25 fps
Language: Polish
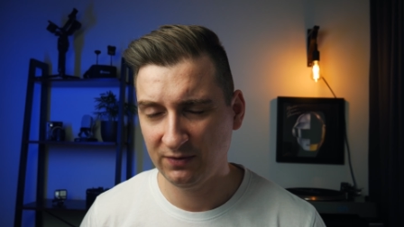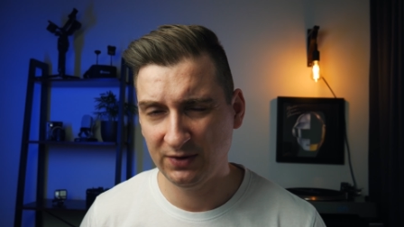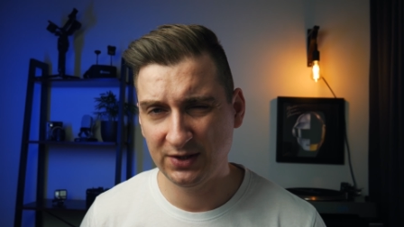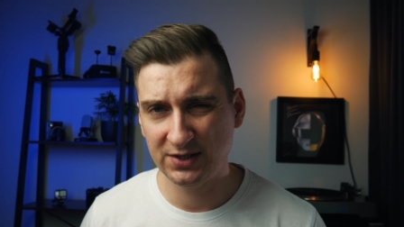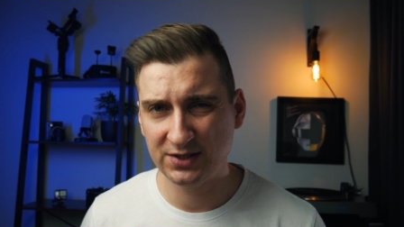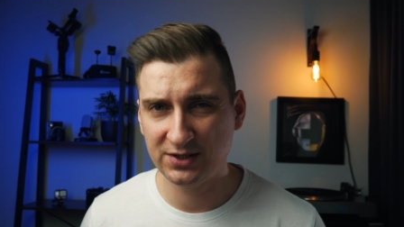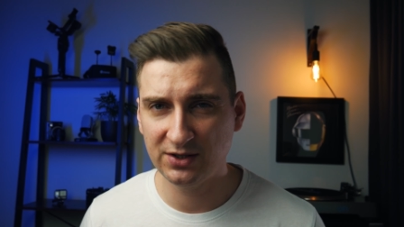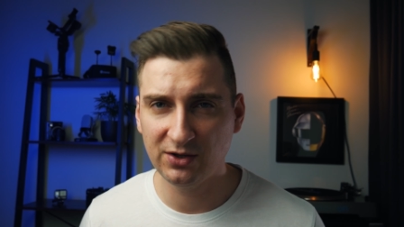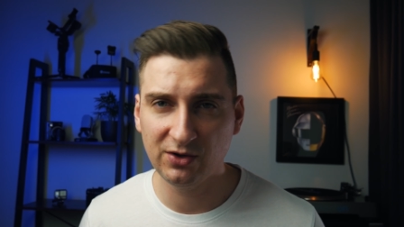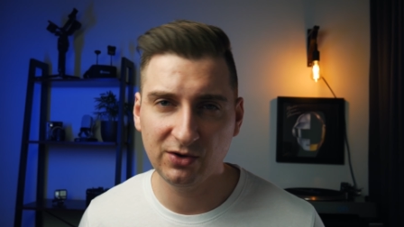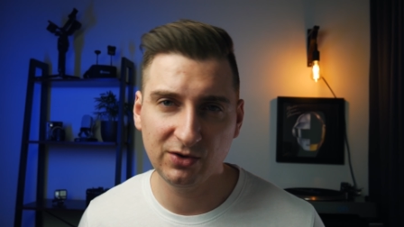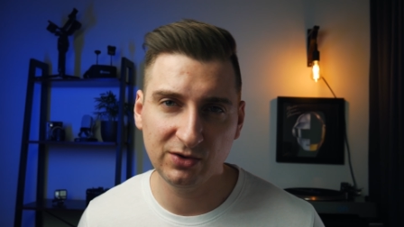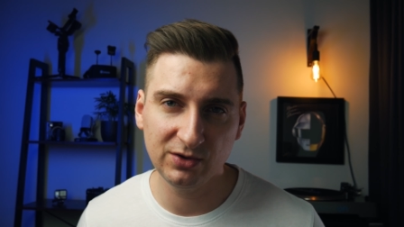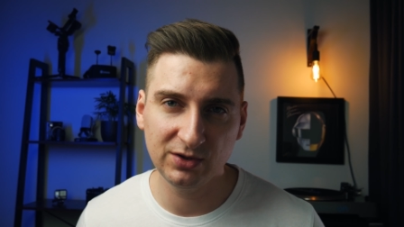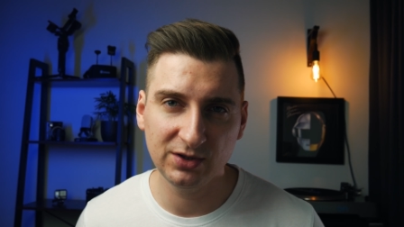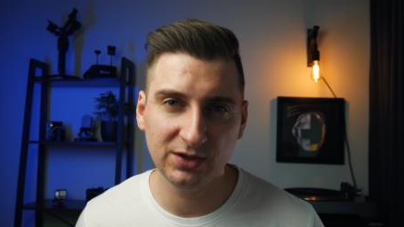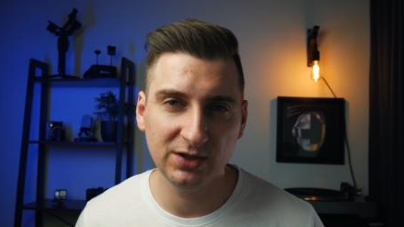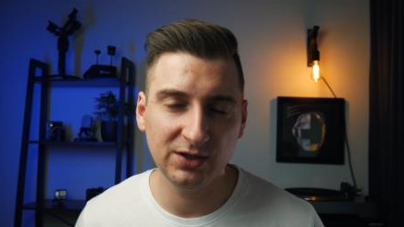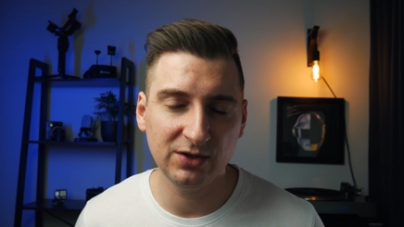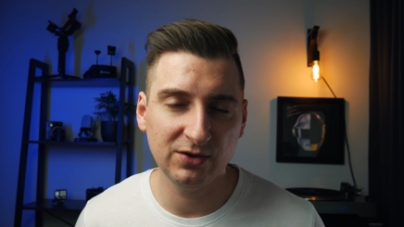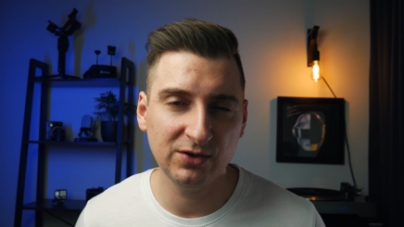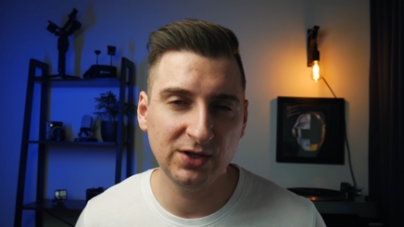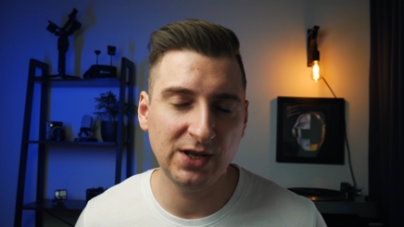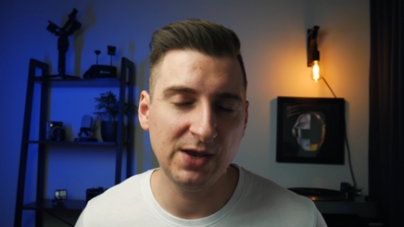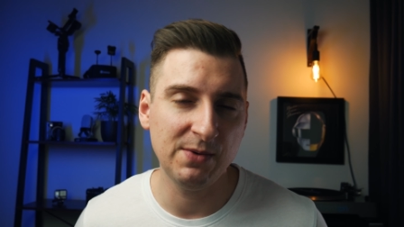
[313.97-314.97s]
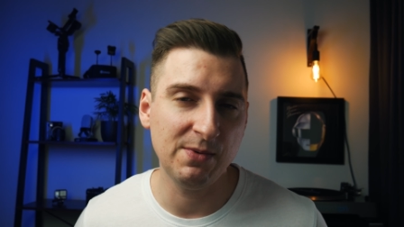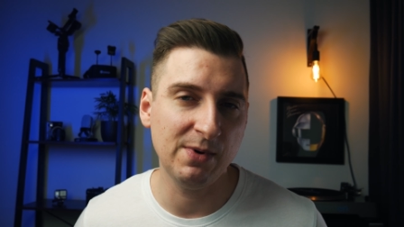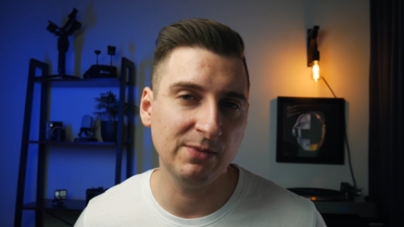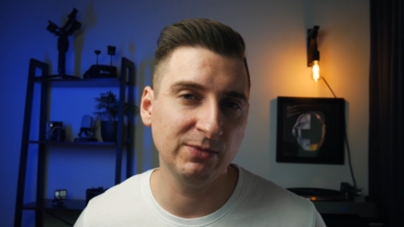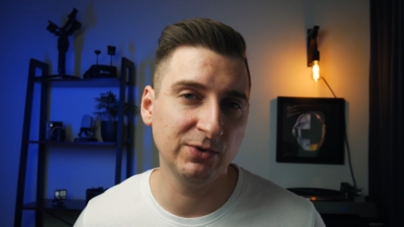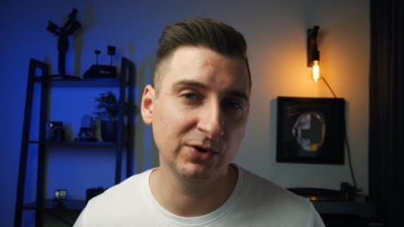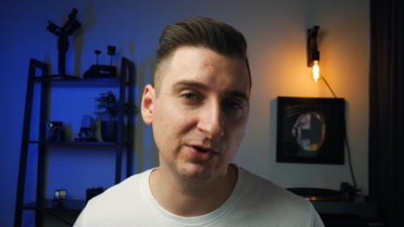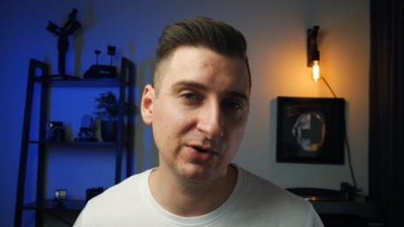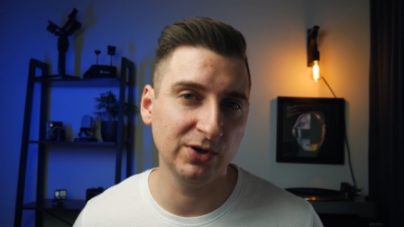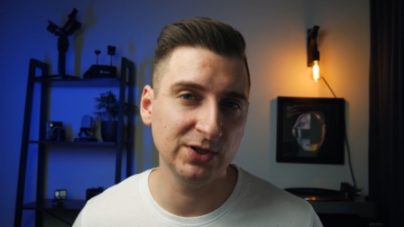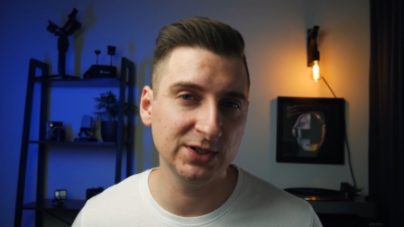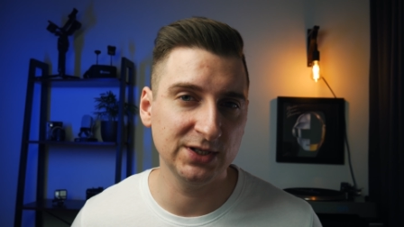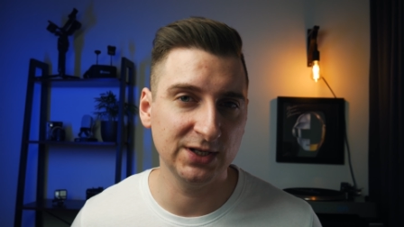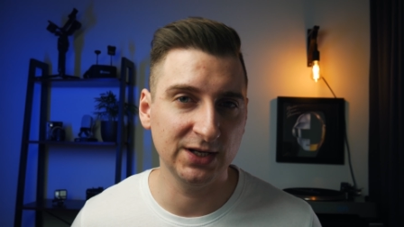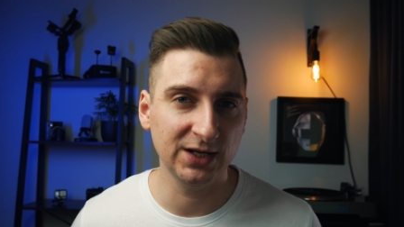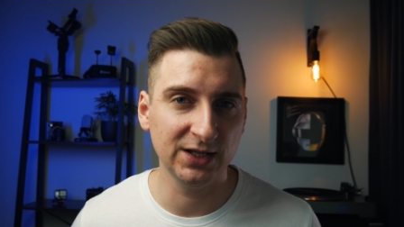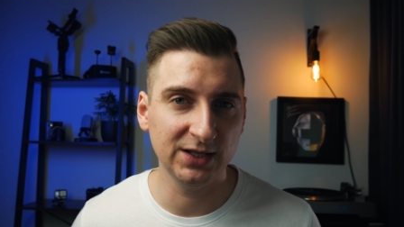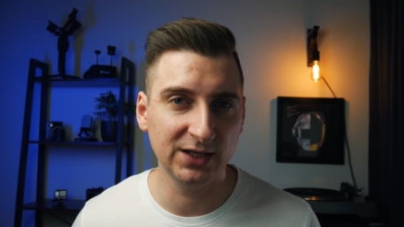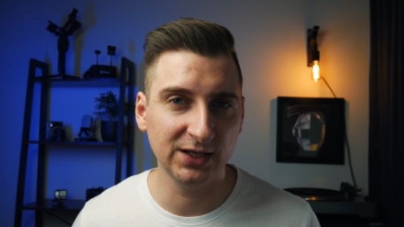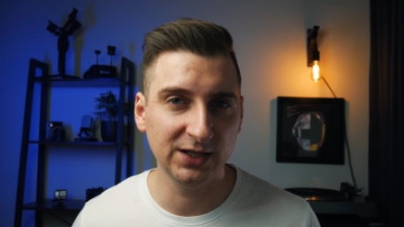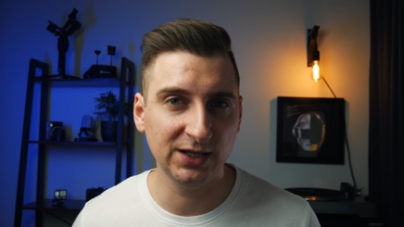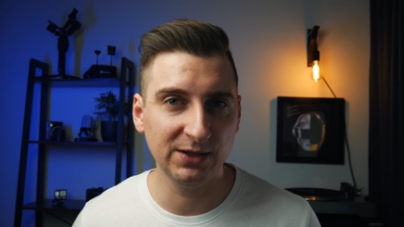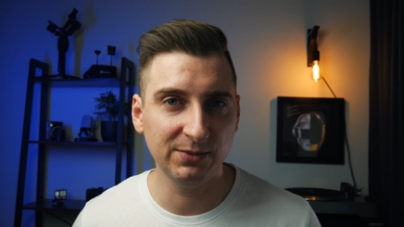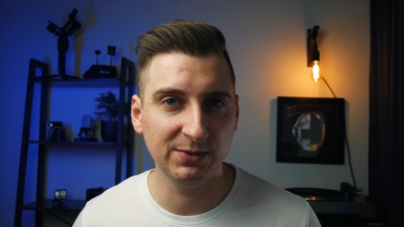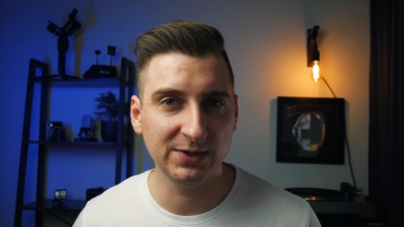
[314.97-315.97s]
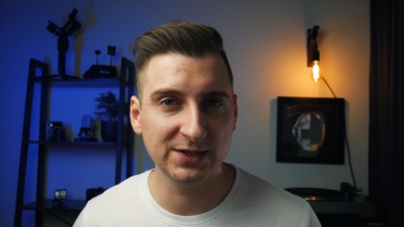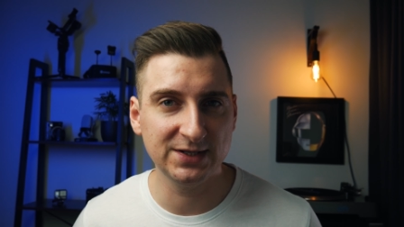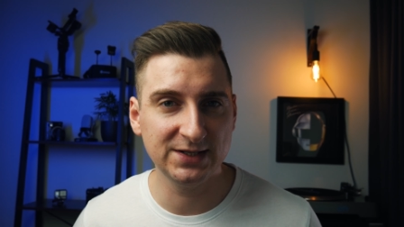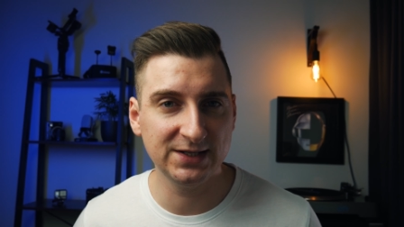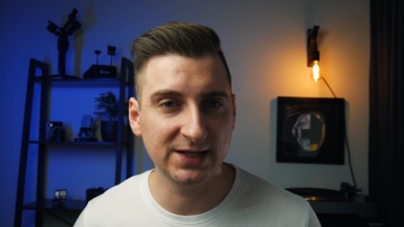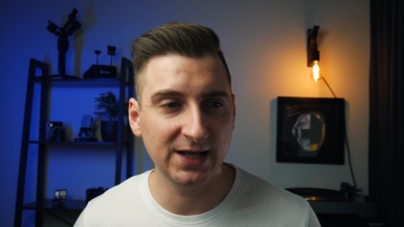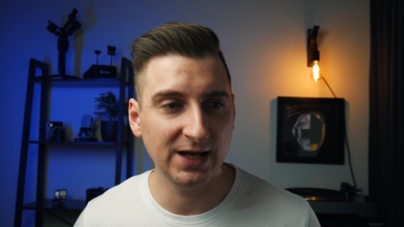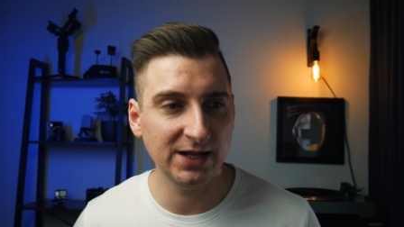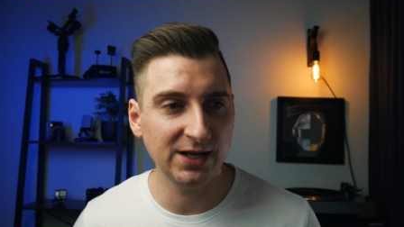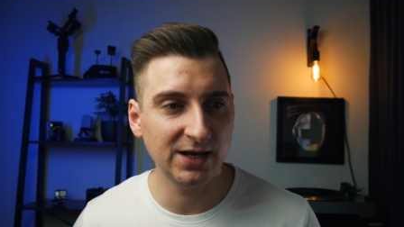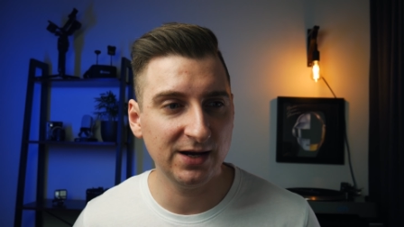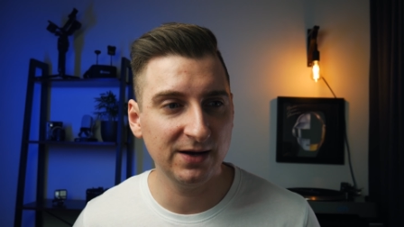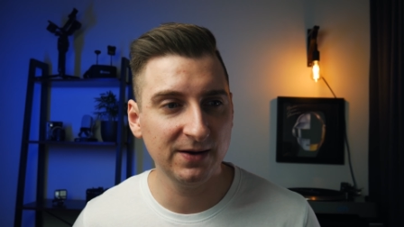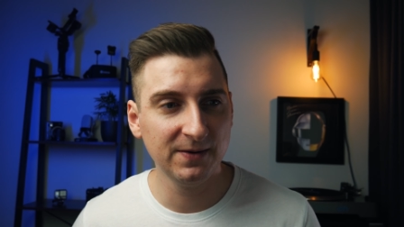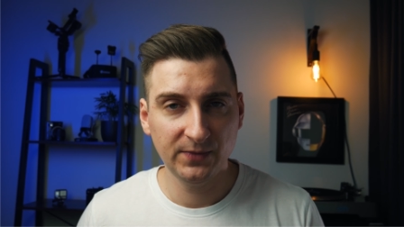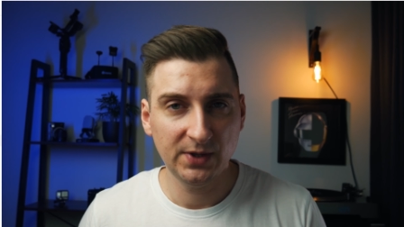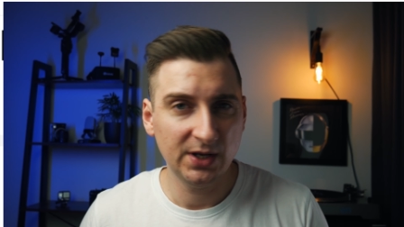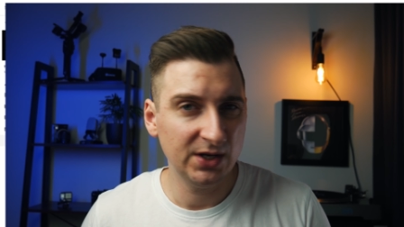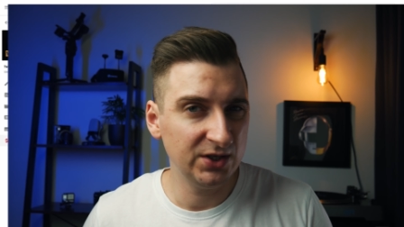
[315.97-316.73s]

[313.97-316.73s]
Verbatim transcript: Więc no, no nie mam do końca na ten temat zdania.